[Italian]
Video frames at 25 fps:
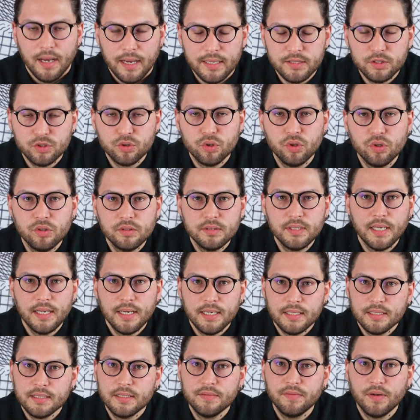
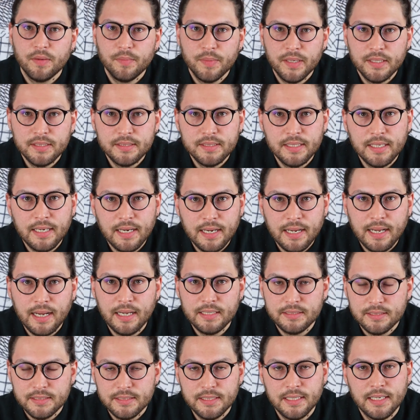Ascoltare attivamente i
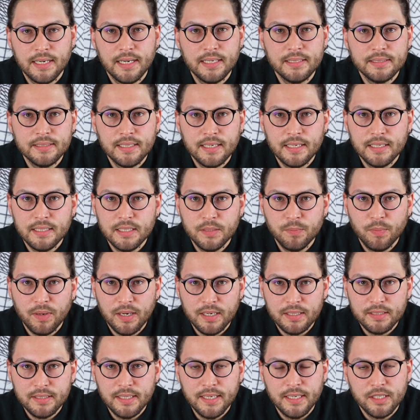ragazzi e renderli
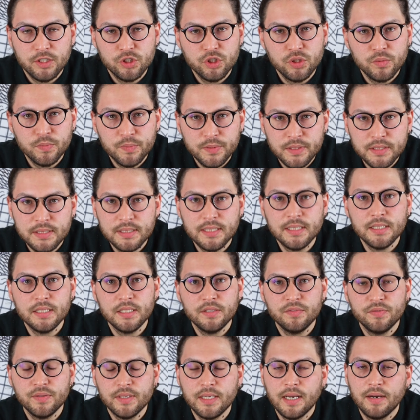partecipi
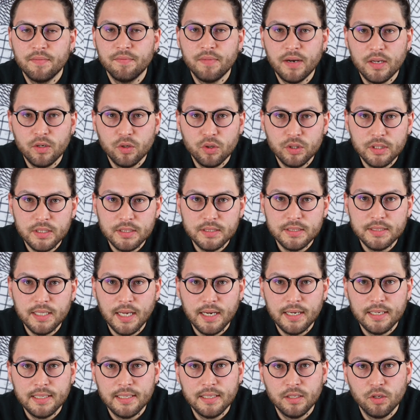significa
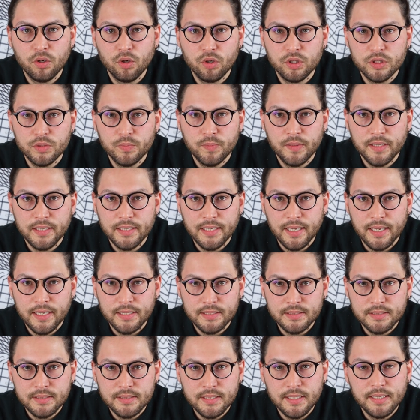valorizzare le loro
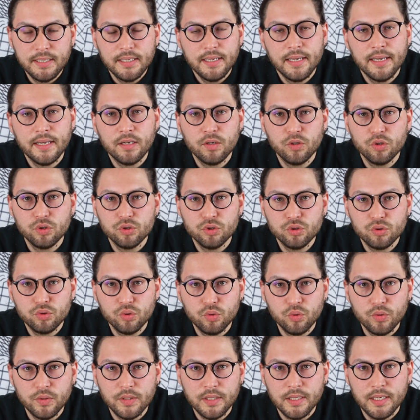esperienze e
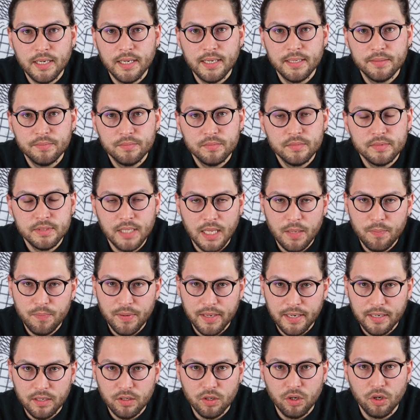costruire dei
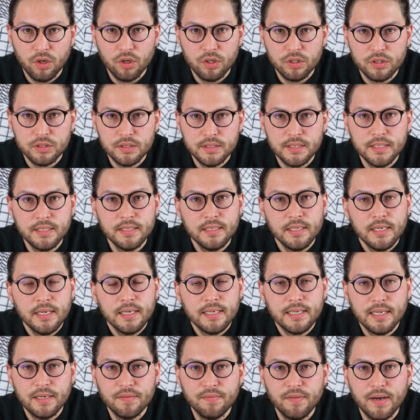percorsi
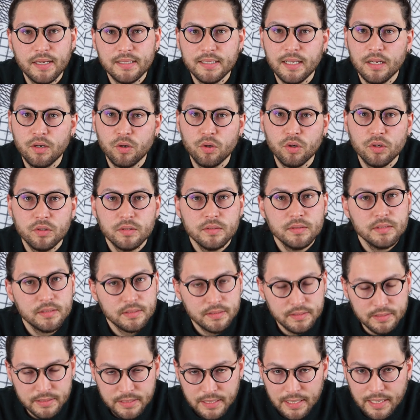che vadano
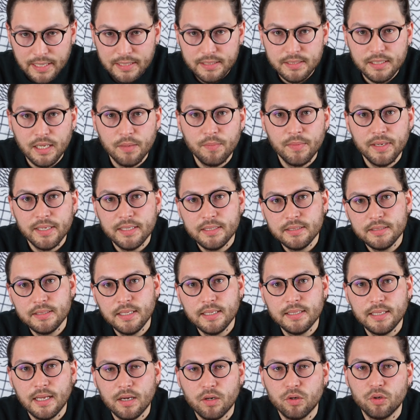
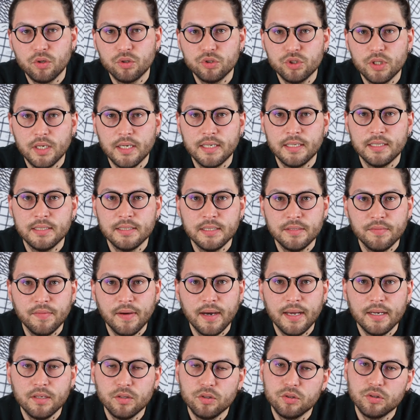direttamente ad accorciare il
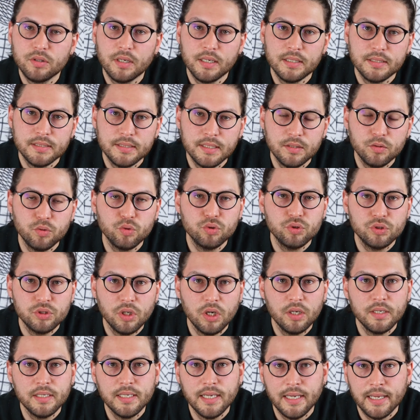divario tra
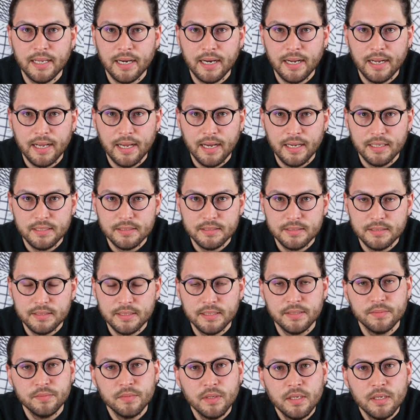istituzioni e ragazzi,